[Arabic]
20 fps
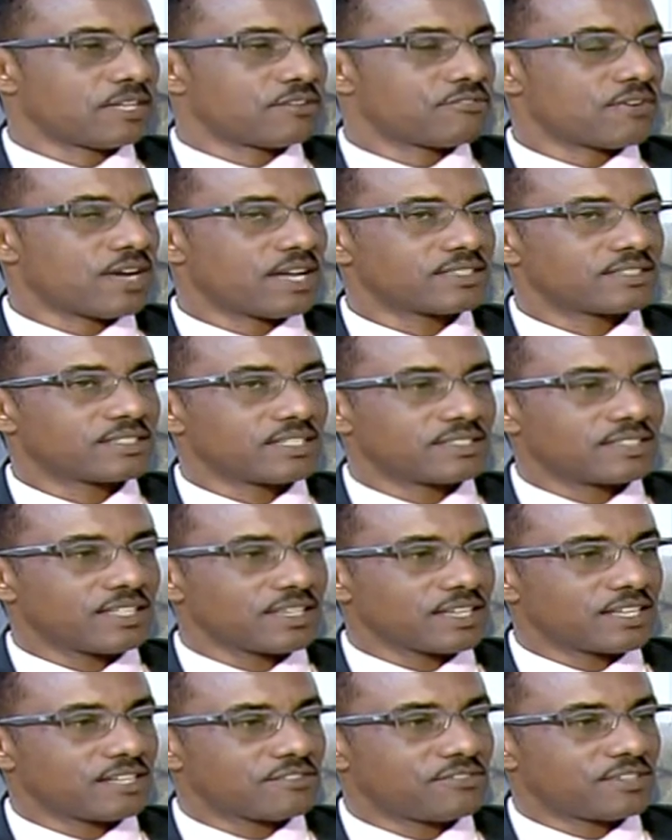فأن
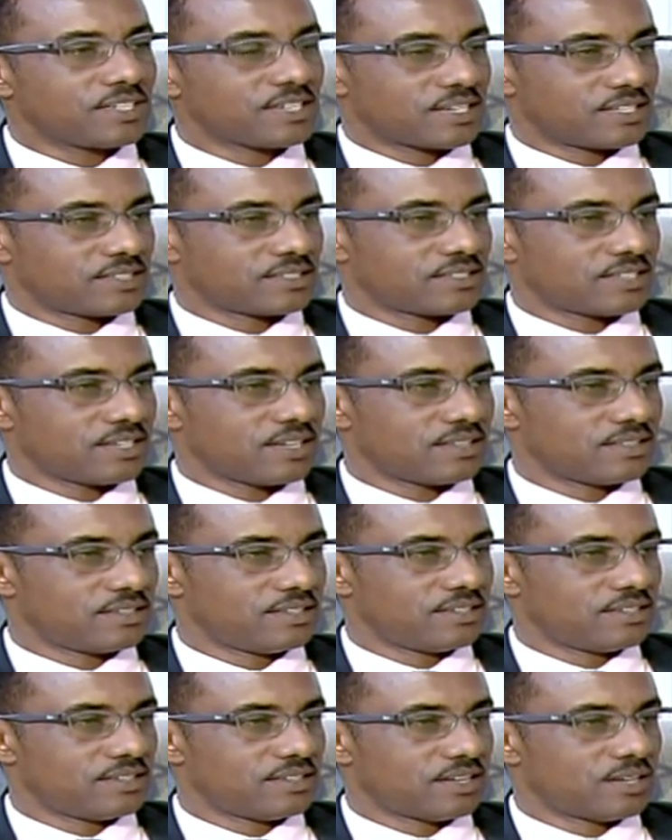تنتقل فكرة
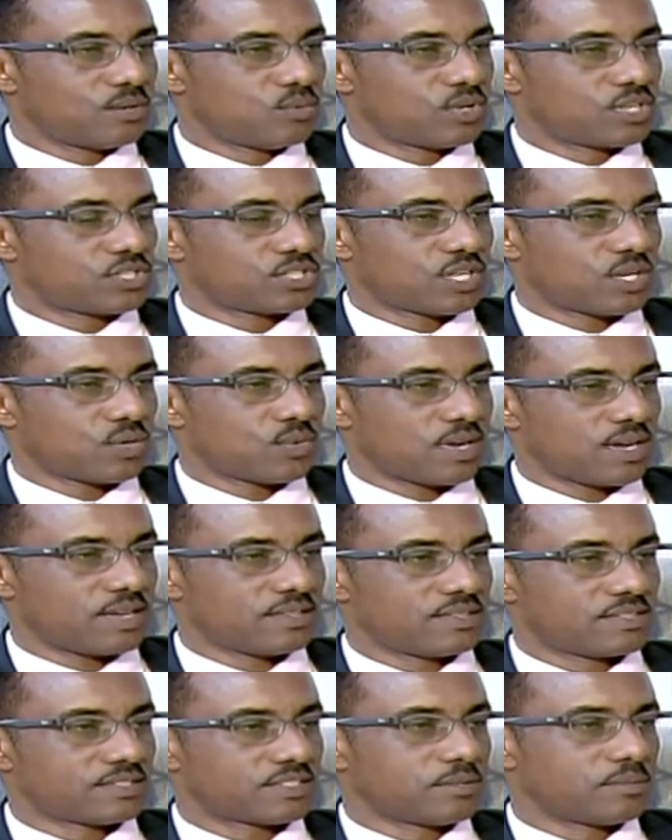هذه الورشة أو
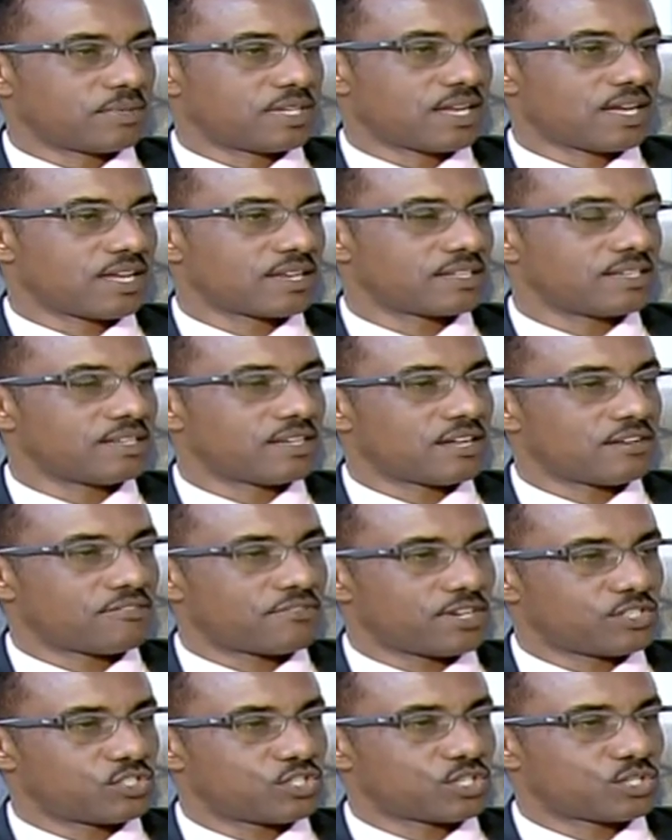هذا السمينار إلى
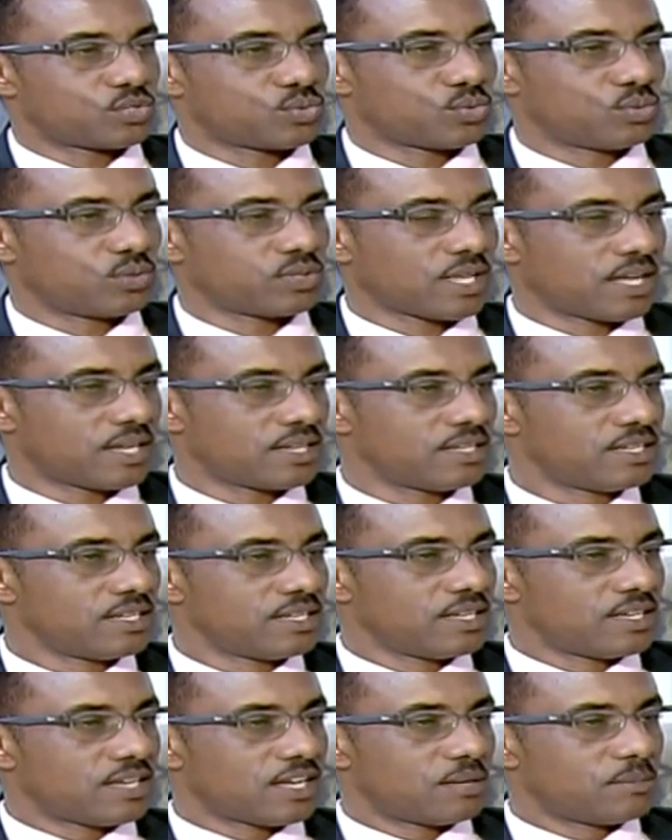فاشر السلطان
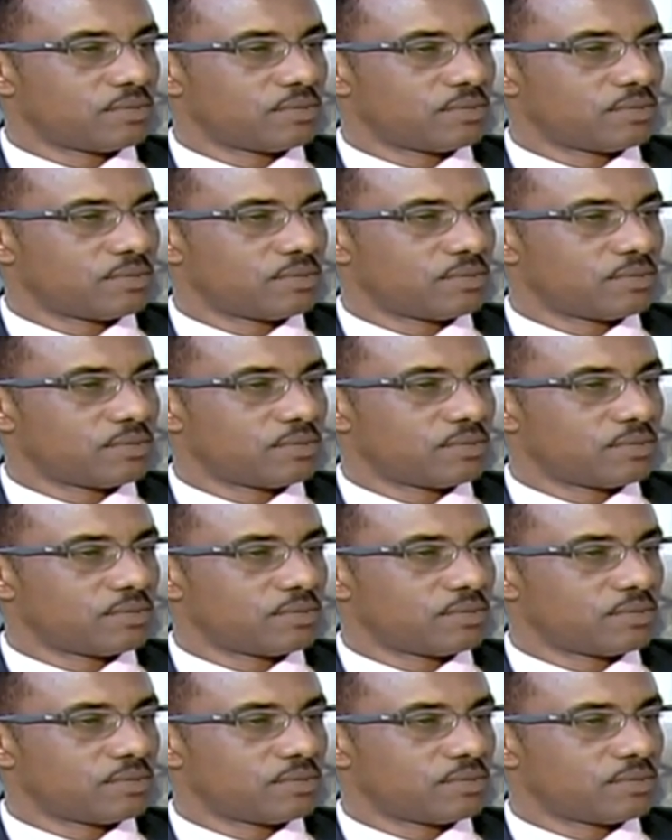آه،